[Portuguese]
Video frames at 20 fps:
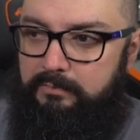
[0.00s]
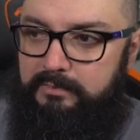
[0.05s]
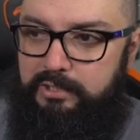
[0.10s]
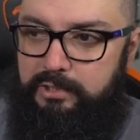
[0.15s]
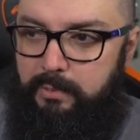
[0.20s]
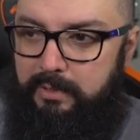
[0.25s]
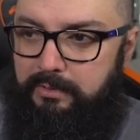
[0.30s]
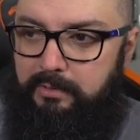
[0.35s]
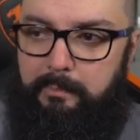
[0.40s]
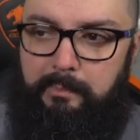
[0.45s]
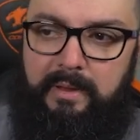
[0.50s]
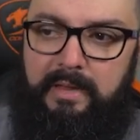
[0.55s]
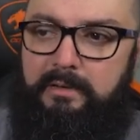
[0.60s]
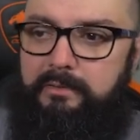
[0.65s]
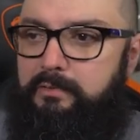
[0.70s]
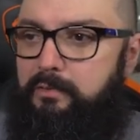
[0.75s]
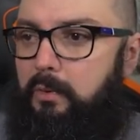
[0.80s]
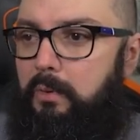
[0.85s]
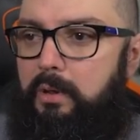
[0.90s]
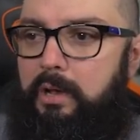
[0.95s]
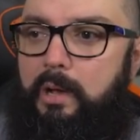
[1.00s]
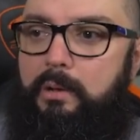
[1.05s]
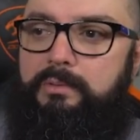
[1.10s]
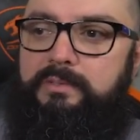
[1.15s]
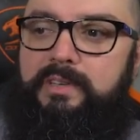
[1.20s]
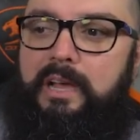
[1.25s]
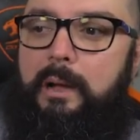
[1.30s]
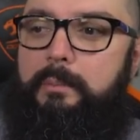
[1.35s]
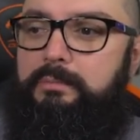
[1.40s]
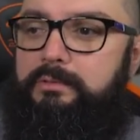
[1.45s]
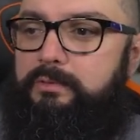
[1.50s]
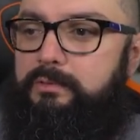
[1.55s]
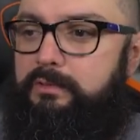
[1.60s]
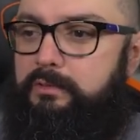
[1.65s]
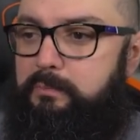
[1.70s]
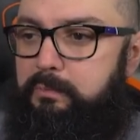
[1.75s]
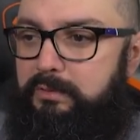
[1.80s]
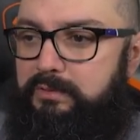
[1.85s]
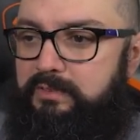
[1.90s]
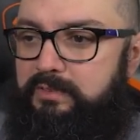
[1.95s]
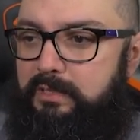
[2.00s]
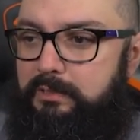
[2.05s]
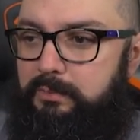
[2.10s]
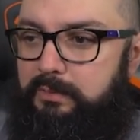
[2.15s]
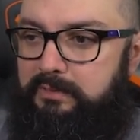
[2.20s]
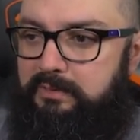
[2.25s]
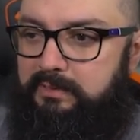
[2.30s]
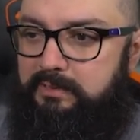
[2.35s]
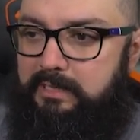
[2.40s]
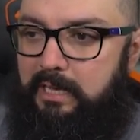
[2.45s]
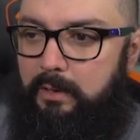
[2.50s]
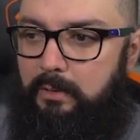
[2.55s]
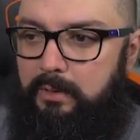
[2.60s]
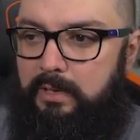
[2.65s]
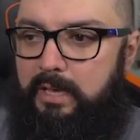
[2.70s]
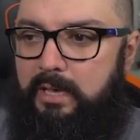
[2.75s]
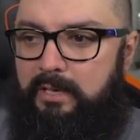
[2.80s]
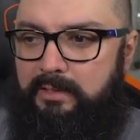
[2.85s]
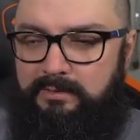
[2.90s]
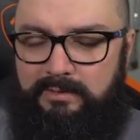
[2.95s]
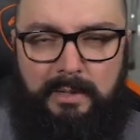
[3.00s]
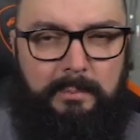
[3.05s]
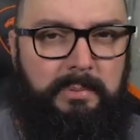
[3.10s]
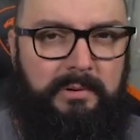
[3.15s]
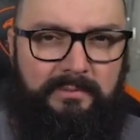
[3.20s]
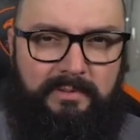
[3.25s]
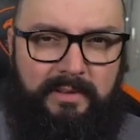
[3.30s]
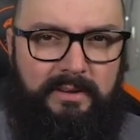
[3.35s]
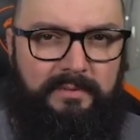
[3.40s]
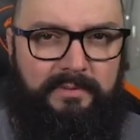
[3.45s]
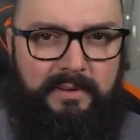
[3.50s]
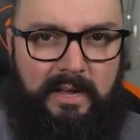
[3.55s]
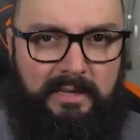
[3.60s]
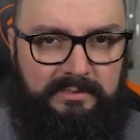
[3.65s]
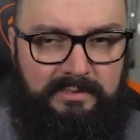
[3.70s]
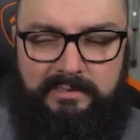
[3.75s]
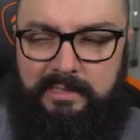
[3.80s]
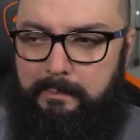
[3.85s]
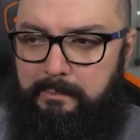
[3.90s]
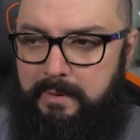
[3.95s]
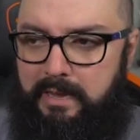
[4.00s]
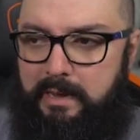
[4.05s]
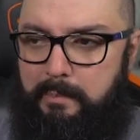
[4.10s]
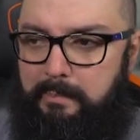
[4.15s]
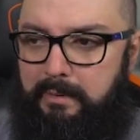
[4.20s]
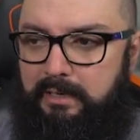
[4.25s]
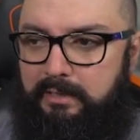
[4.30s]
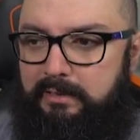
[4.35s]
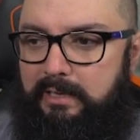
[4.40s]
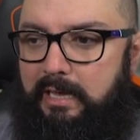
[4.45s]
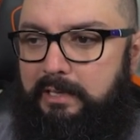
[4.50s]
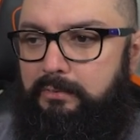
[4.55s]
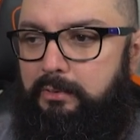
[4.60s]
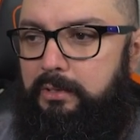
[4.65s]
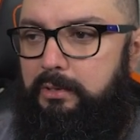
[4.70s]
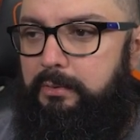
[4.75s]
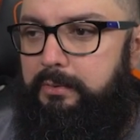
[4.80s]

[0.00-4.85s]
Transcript: o 24 pinos, colocar os cabos dos processadores e tal, sempre verificar se está bem apertado ali